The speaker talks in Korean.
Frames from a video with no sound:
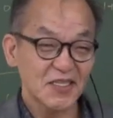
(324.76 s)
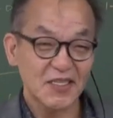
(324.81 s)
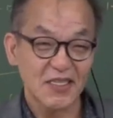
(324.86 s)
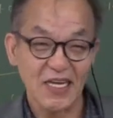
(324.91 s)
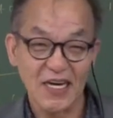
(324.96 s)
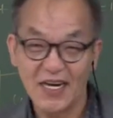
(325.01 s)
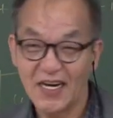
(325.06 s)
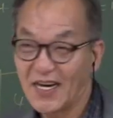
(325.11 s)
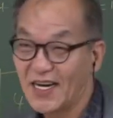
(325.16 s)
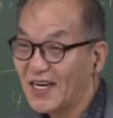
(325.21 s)

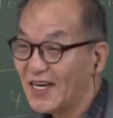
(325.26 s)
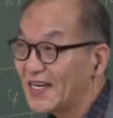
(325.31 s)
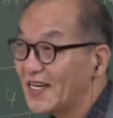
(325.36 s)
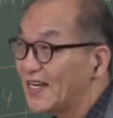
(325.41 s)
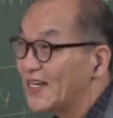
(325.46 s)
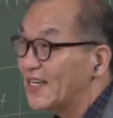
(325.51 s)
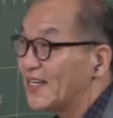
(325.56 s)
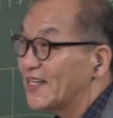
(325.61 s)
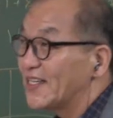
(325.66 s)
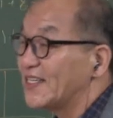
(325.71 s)
자
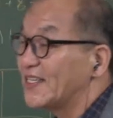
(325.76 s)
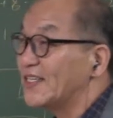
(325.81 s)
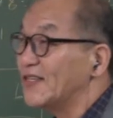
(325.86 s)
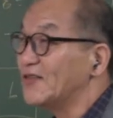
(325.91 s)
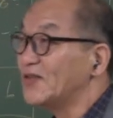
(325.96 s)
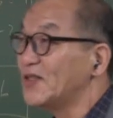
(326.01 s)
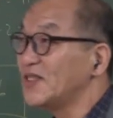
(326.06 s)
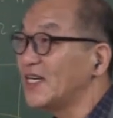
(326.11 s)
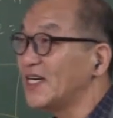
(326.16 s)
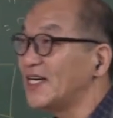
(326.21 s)
그
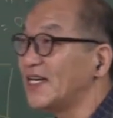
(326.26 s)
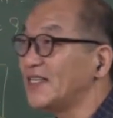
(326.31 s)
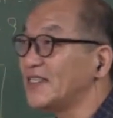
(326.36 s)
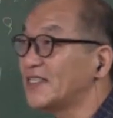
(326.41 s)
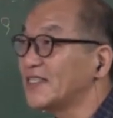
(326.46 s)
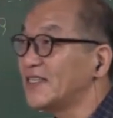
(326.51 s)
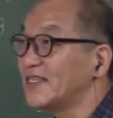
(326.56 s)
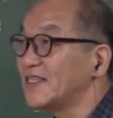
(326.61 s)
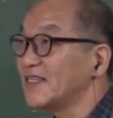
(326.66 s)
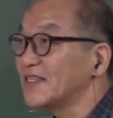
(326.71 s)
우리가
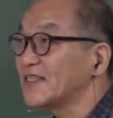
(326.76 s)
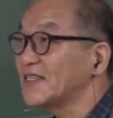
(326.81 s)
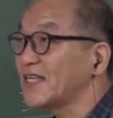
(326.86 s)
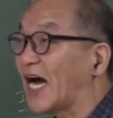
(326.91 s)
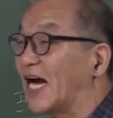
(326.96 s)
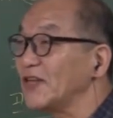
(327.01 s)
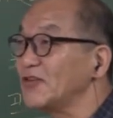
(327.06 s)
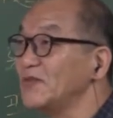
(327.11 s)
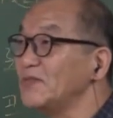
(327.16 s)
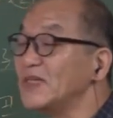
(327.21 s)
이제
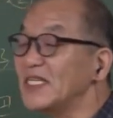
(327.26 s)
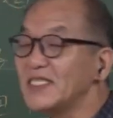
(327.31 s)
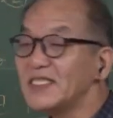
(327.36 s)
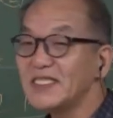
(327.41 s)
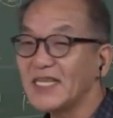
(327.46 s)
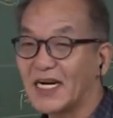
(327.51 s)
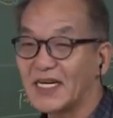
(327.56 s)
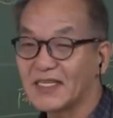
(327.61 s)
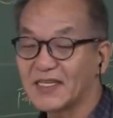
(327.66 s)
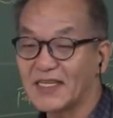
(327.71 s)

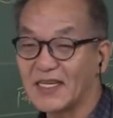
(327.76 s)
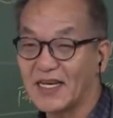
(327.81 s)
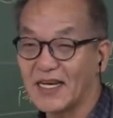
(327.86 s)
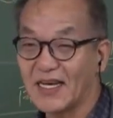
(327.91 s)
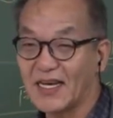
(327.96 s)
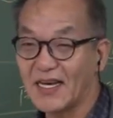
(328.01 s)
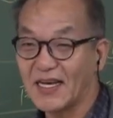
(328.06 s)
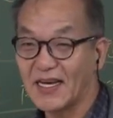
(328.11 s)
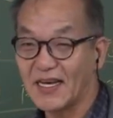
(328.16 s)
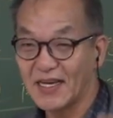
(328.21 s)
사주명리 할
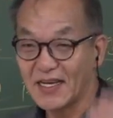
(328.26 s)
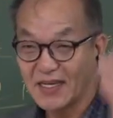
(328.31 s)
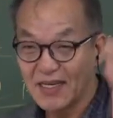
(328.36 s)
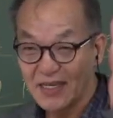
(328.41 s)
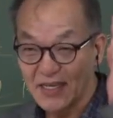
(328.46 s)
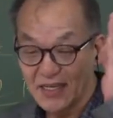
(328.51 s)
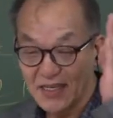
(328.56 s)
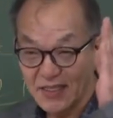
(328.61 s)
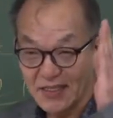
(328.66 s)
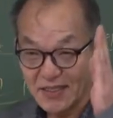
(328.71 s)
때
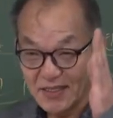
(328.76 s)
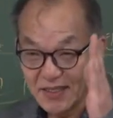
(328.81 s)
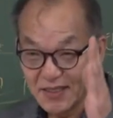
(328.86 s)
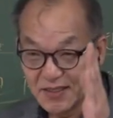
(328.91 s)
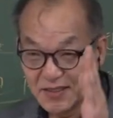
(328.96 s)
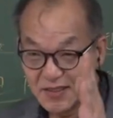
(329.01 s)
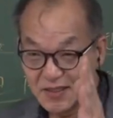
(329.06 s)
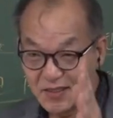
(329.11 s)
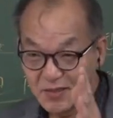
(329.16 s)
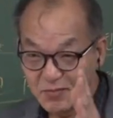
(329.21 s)

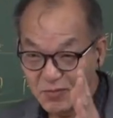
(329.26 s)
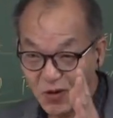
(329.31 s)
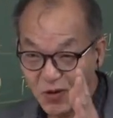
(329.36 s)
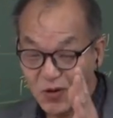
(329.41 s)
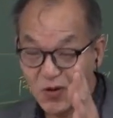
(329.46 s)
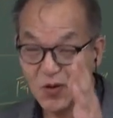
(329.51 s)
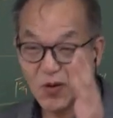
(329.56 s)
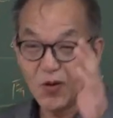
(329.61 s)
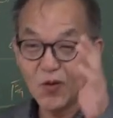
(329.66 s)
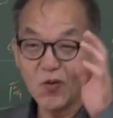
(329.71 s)

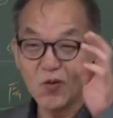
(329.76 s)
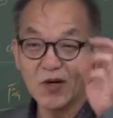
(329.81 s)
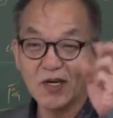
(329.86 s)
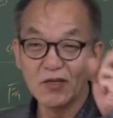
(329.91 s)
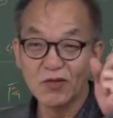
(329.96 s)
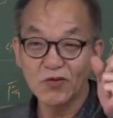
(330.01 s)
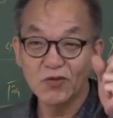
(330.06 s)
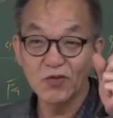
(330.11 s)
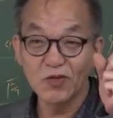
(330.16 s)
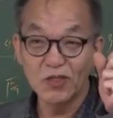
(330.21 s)
연보고
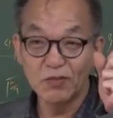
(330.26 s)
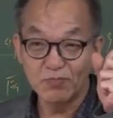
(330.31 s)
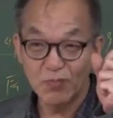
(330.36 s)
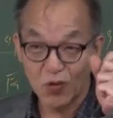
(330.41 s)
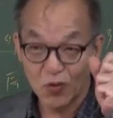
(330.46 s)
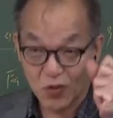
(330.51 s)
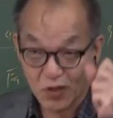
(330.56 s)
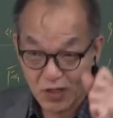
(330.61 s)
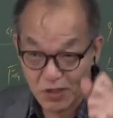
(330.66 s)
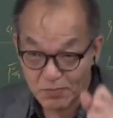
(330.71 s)
월두
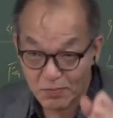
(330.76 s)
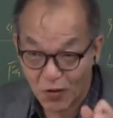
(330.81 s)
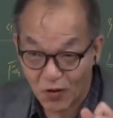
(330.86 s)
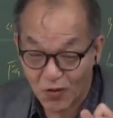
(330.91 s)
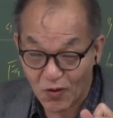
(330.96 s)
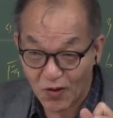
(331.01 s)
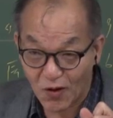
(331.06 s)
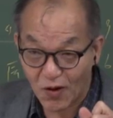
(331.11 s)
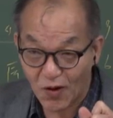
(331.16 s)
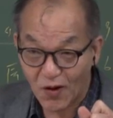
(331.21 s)
월을
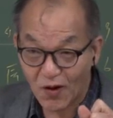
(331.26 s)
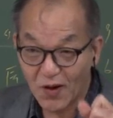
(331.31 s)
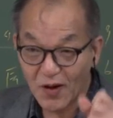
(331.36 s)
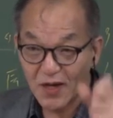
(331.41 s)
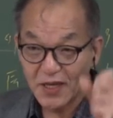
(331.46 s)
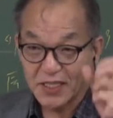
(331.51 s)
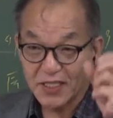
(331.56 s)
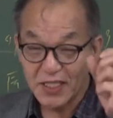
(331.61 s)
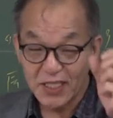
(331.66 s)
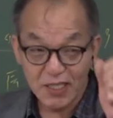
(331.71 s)
뽑고
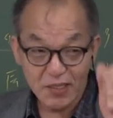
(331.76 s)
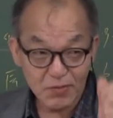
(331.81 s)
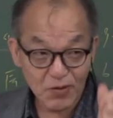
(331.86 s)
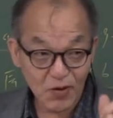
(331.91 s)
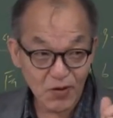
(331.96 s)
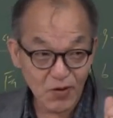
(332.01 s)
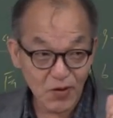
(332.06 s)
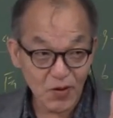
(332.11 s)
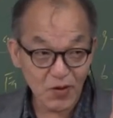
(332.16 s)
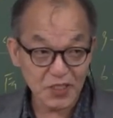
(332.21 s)

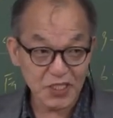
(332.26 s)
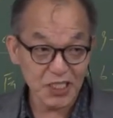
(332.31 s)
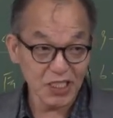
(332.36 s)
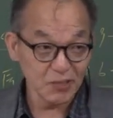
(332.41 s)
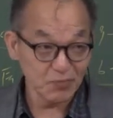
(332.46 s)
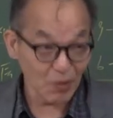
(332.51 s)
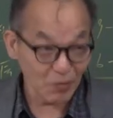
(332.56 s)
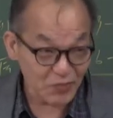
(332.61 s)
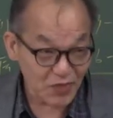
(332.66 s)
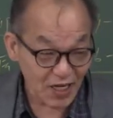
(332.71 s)
일보고
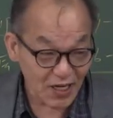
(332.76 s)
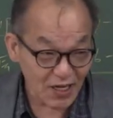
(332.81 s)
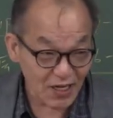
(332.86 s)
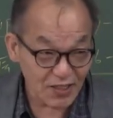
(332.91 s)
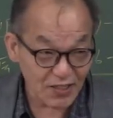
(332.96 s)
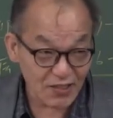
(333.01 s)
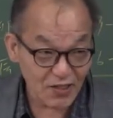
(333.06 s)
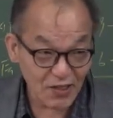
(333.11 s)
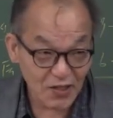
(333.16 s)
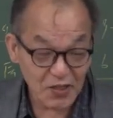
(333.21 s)
시를 뽑잖아요.
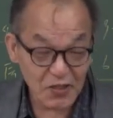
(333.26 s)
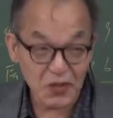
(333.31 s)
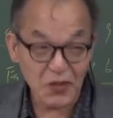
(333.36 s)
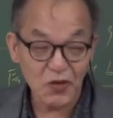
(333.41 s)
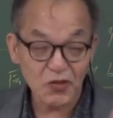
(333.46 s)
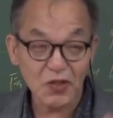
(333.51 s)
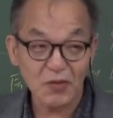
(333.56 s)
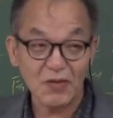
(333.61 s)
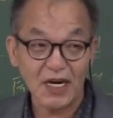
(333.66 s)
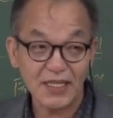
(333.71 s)
그죠?
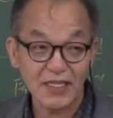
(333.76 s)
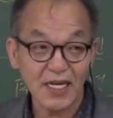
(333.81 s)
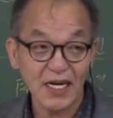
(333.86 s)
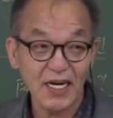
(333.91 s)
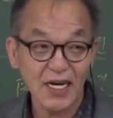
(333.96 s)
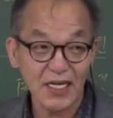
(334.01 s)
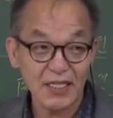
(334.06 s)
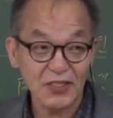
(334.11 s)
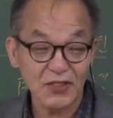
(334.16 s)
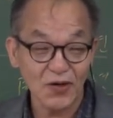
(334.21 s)
이것도
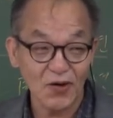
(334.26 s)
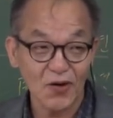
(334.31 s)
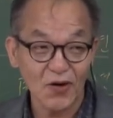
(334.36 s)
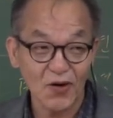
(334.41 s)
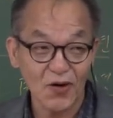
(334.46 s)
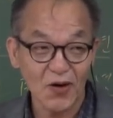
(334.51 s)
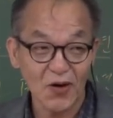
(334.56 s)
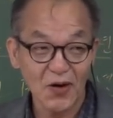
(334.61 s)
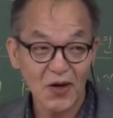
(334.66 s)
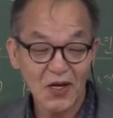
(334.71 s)

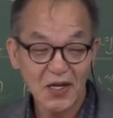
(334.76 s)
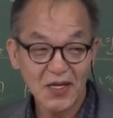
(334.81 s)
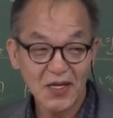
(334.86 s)
마찬가지로